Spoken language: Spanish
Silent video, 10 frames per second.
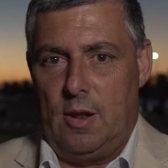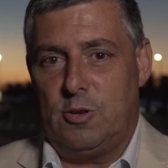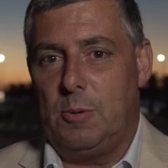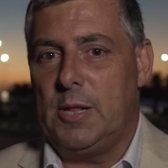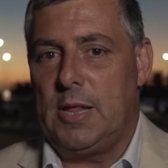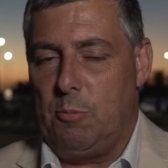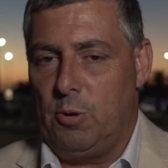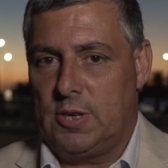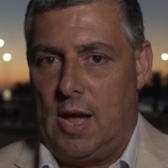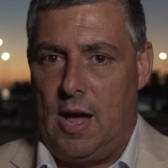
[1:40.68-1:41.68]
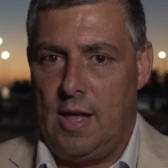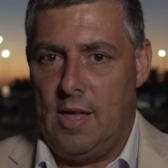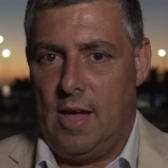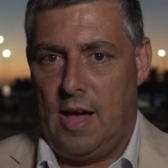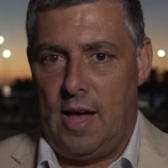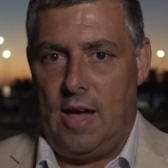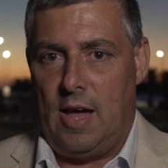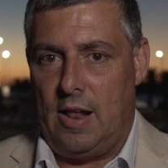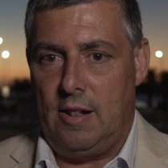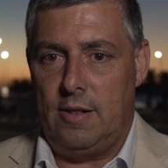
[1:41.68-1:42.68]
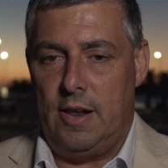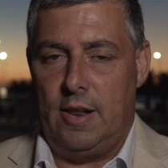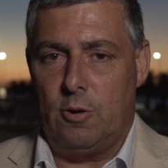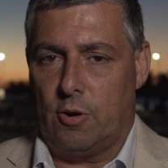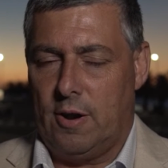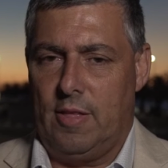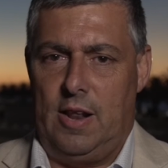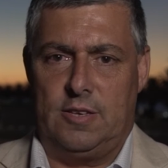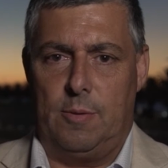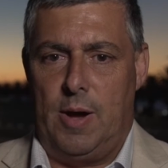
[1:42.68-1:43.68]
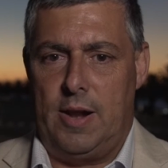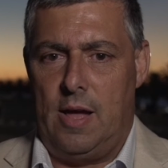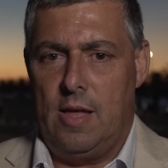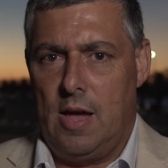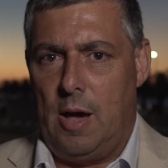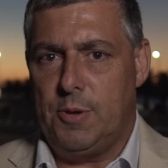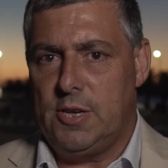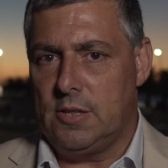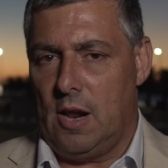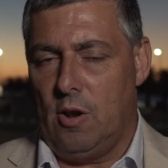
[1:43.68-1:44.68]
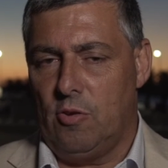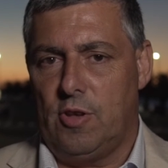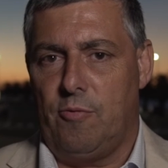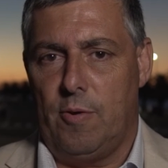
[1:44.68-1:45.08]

los invitamos en el correr de la semana a visitar las